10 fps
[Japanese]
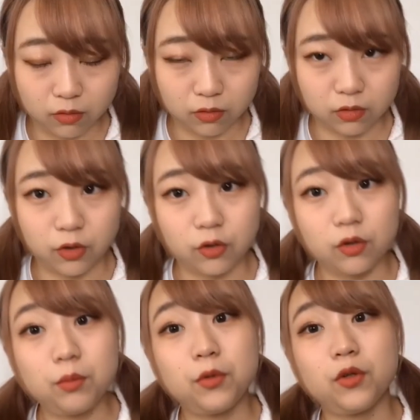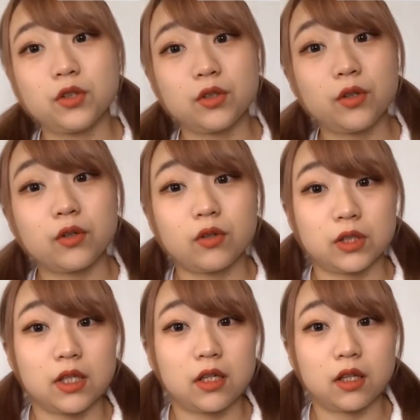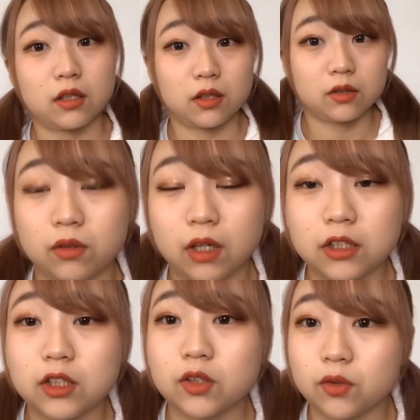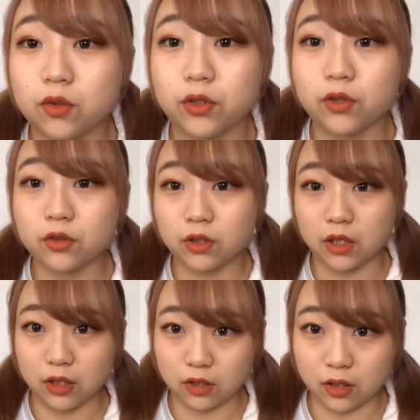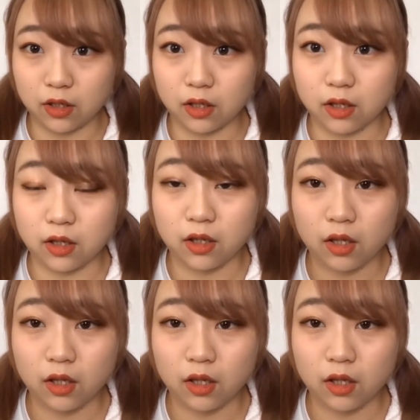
曲もすごいおしゃれだけど歌詞をよく聞いて